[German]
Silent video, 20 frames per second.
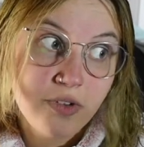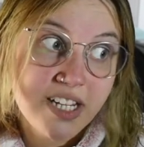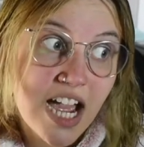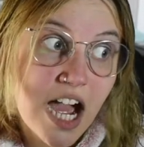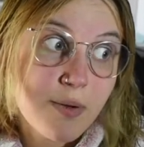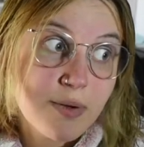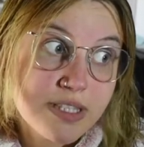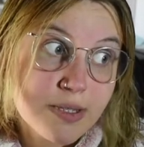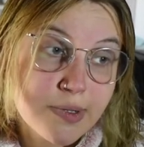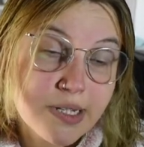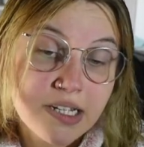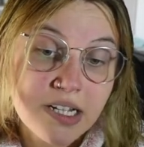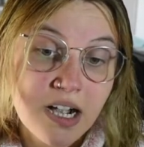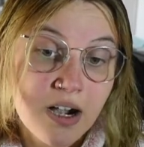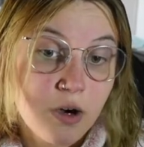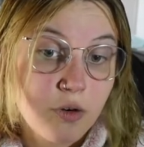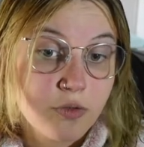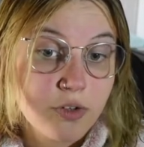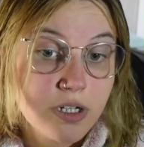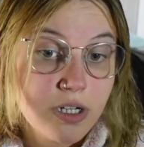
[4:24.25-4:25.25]
Ich habe es aber
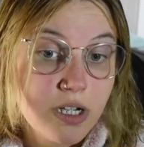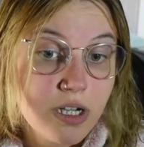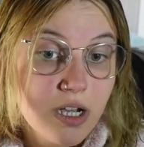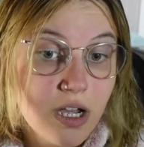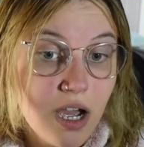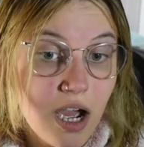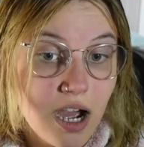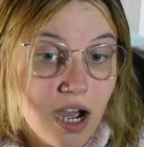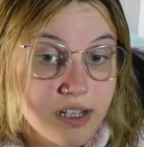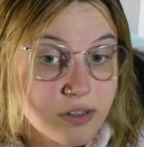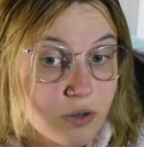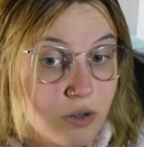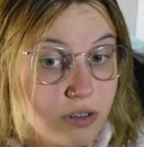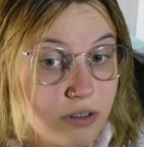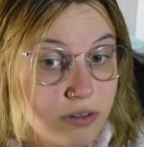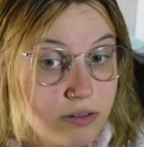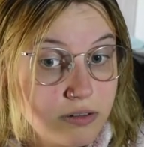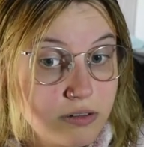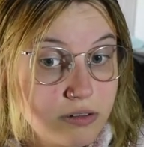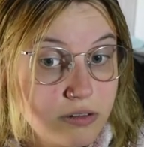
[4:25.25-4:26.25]
gekauft. Also,
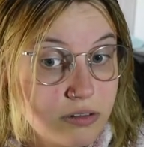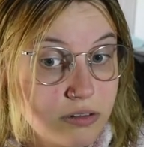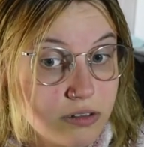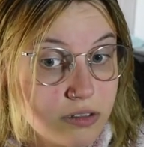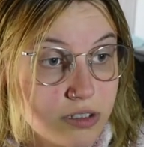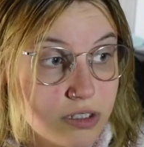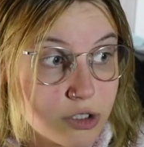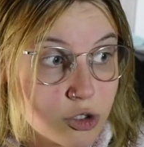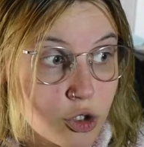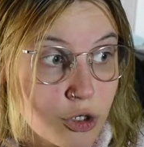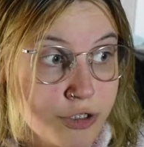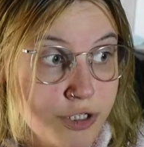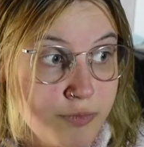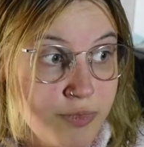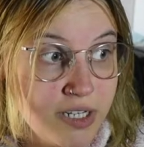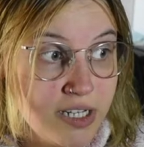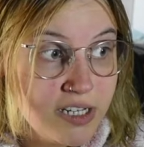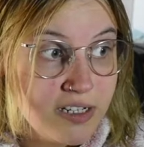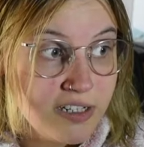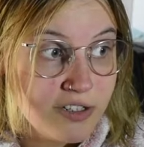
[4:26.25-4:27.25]
das könnt ihr
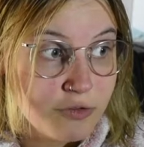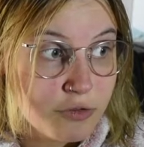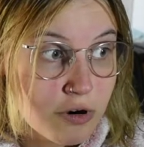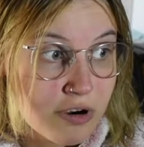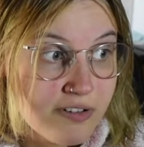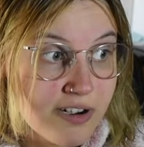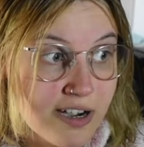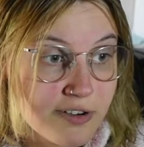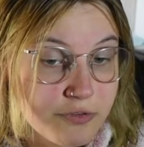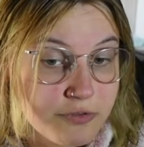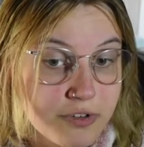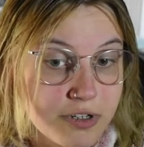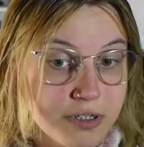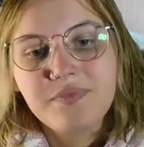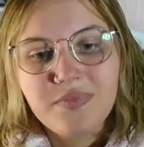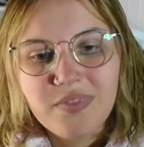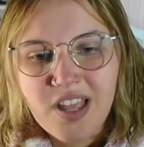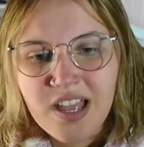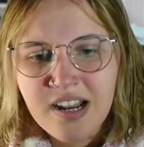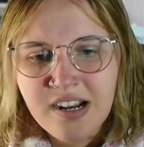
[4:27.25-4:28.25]
mir hier nicht vorwerfen, ne?
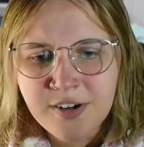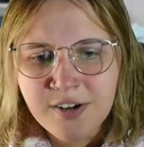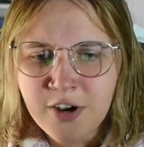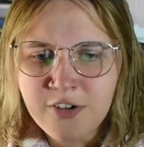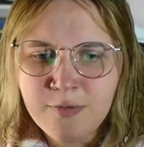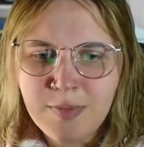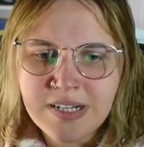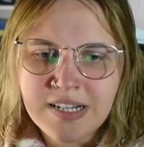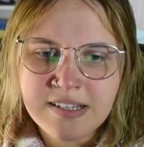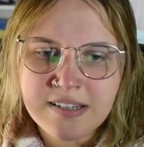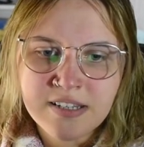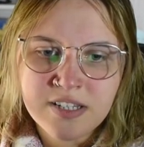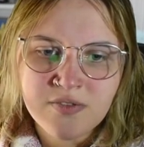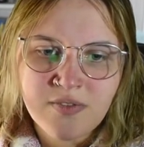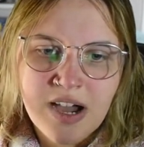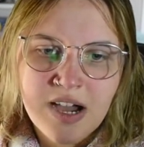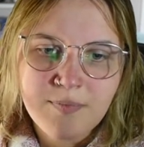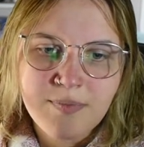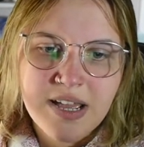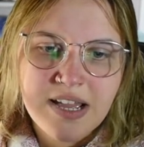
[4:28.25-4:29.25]
Dann schauen wir bei den
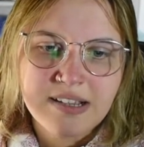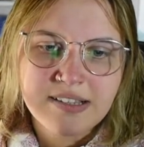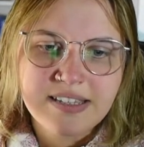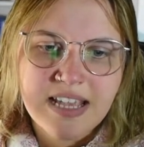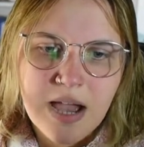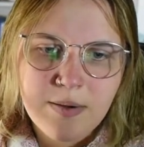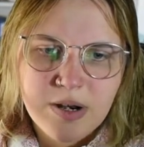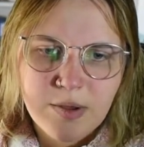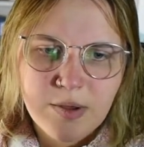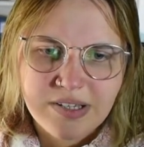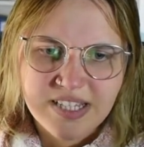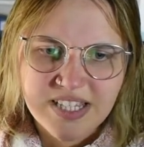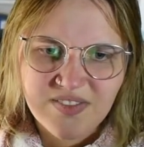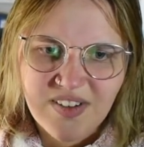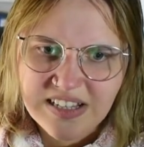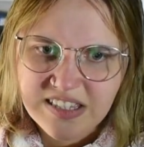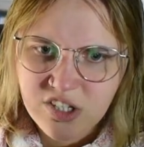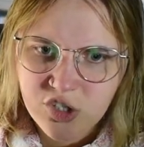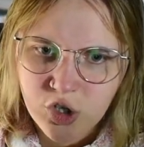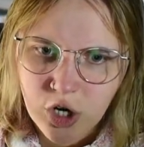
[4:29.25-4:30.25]
Accessoire-Packs. Die haben, glaube ich,
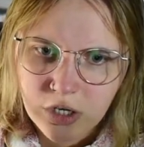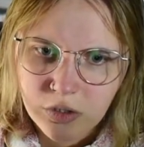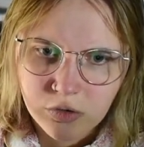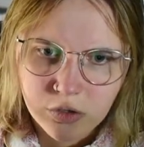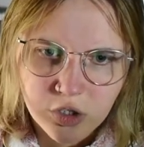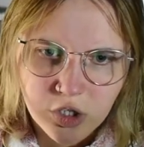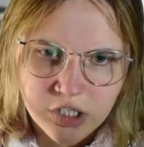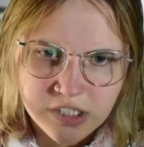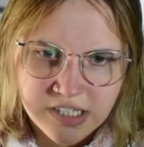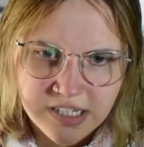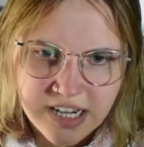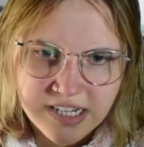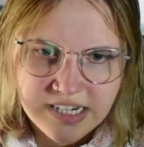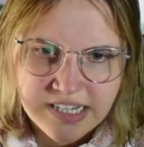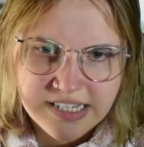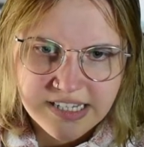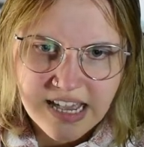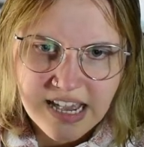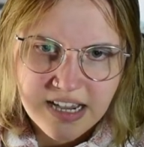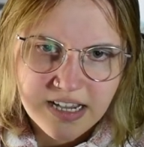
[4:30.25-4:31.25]
20 Euro gekostet. Kann
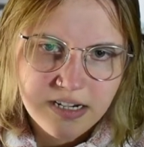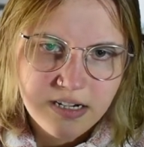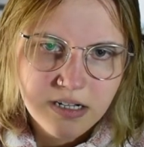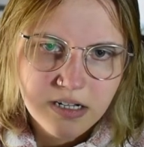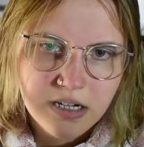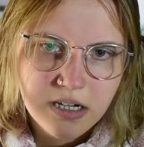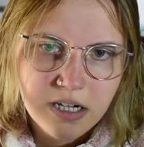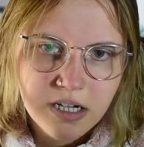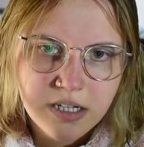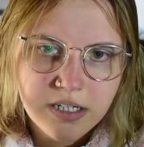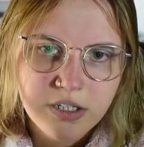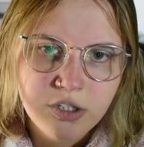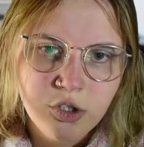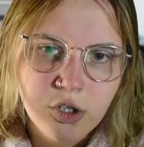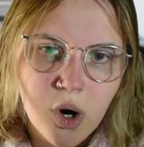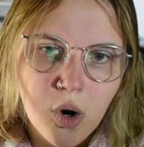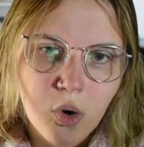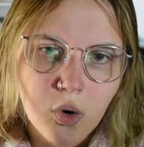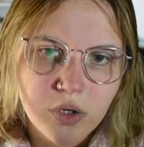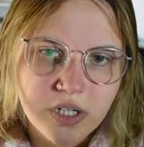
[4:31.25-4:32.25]
das sein?
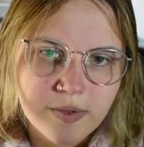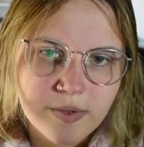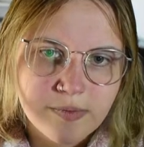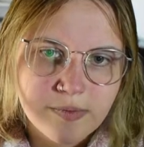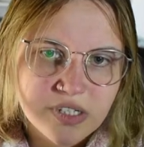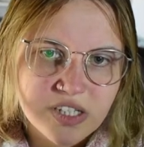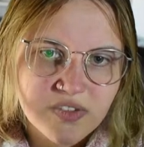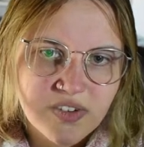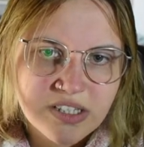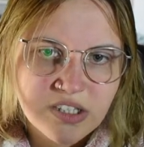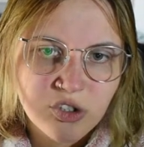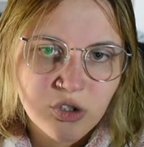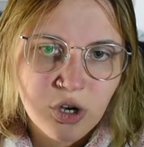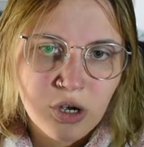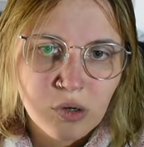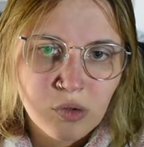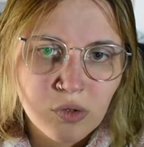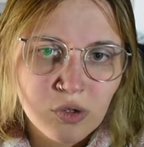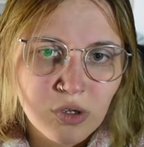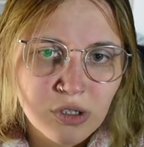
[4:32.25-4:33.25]
Yo, die haben sogar 20
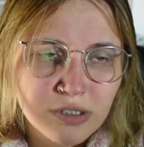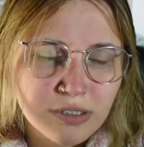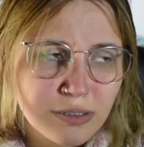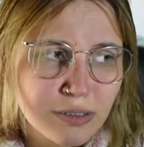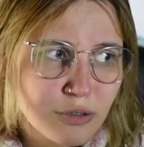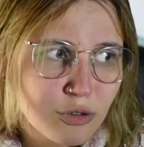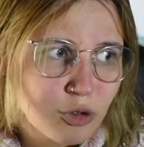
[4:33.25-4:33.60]
Euro gekostet.